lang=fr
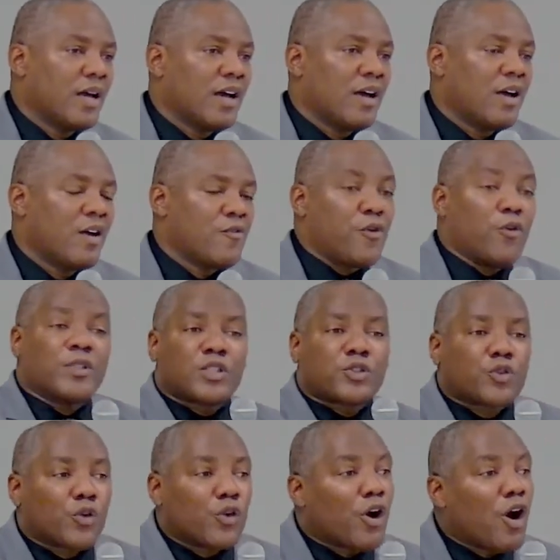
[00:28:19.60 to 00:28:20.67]
Fondé sur
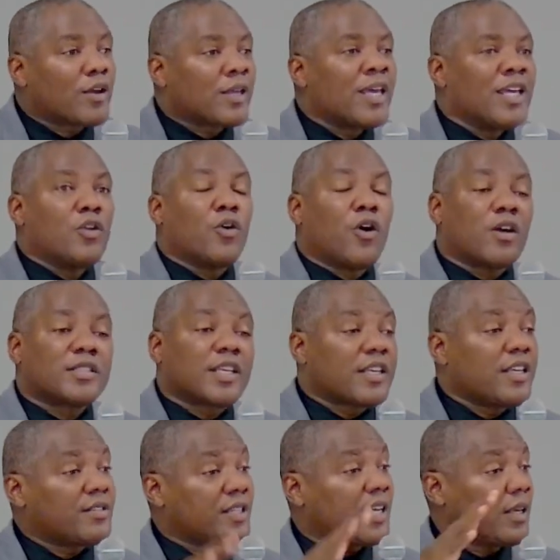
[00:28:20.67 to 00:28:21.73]
le roc. Et le roc, c'est qui
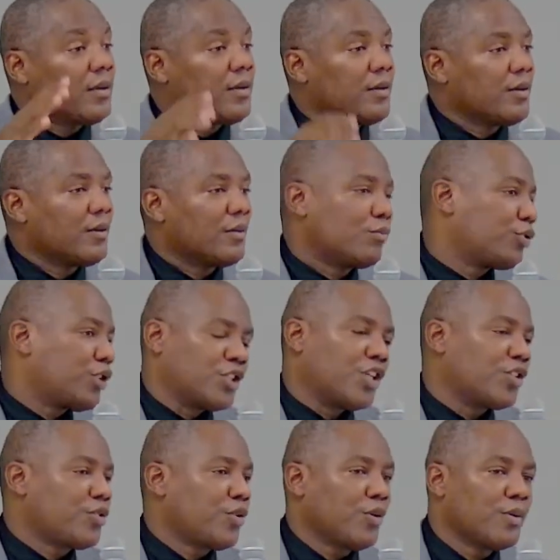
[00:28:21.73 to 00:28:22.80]
C'est C'est
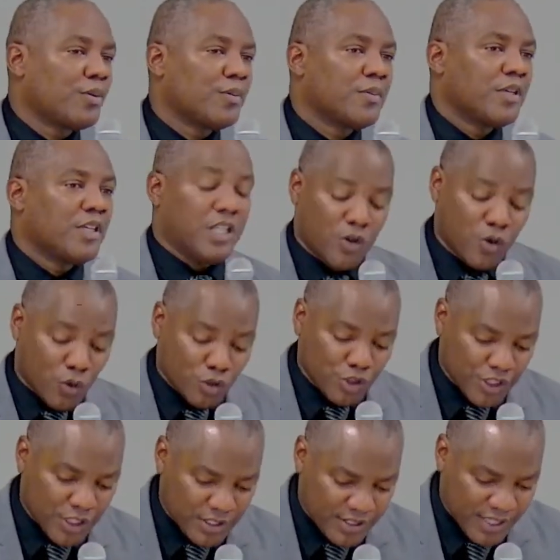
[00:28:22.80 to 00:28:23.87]
Jésus. Il est le rocher
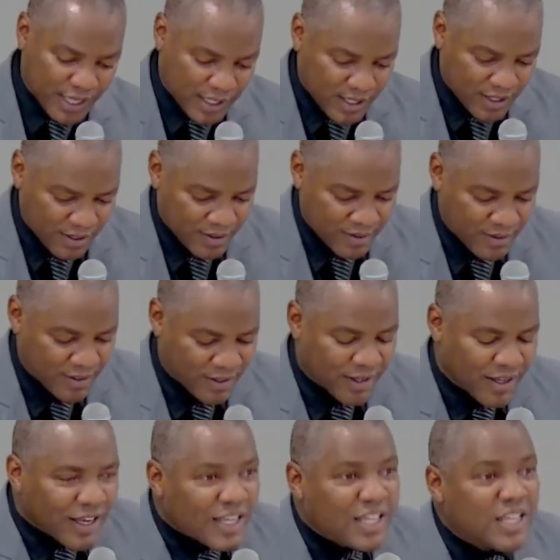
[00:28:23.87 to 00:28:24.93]
des siècles.
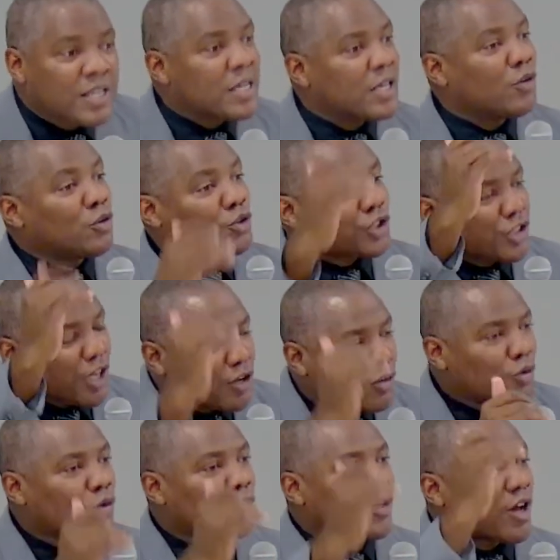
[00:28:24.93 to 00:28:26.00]
Et le chant,
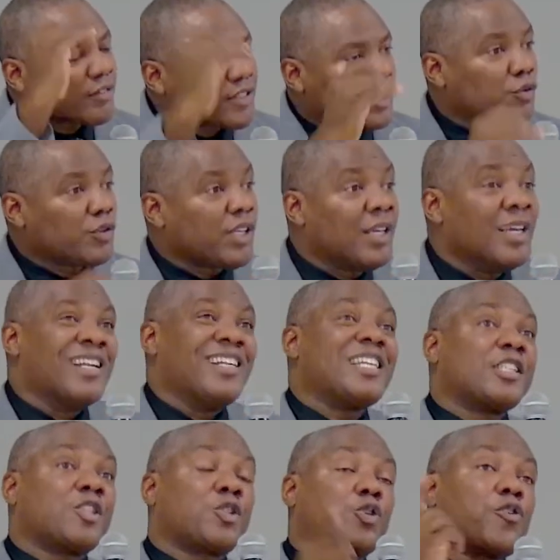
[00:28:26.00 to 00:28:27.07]
le cantique nous dit
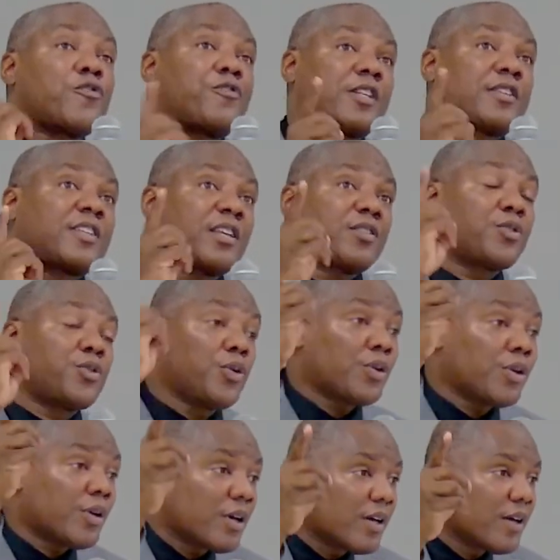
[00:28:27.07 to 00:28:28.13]
les yeux fixés
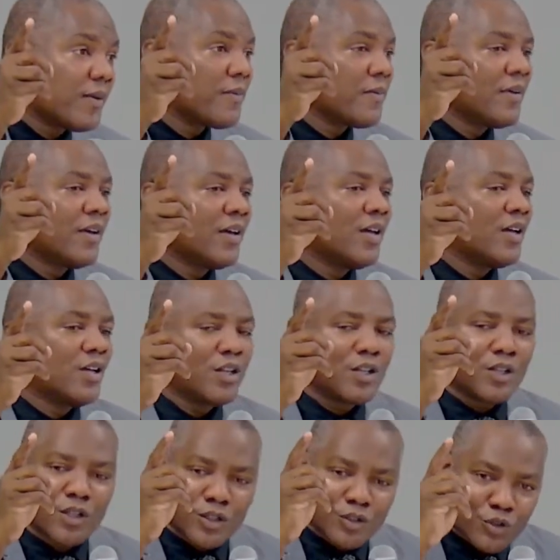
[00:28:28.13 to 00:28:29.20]
sur,
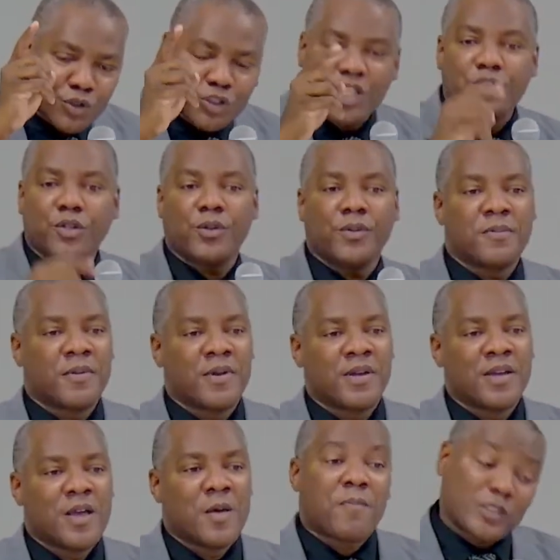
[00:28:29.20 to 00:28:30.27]
sur Jésus.
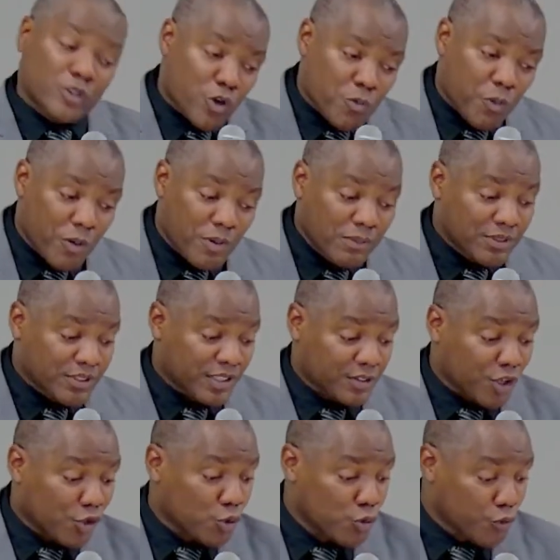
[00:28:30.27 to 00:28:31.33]
Parce que le problème, c'est tant
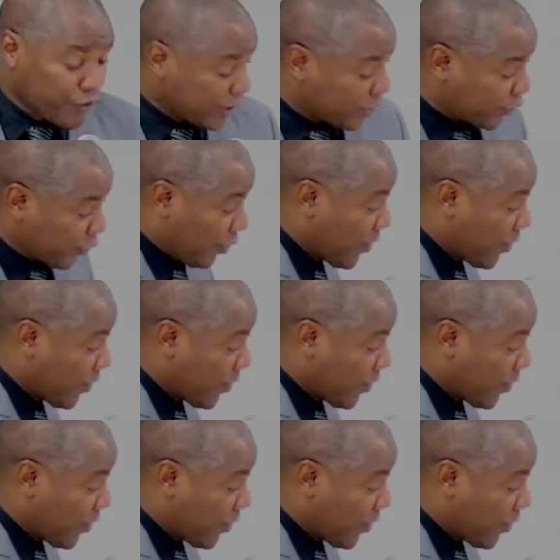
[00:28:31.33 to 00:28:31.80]
que nous fixons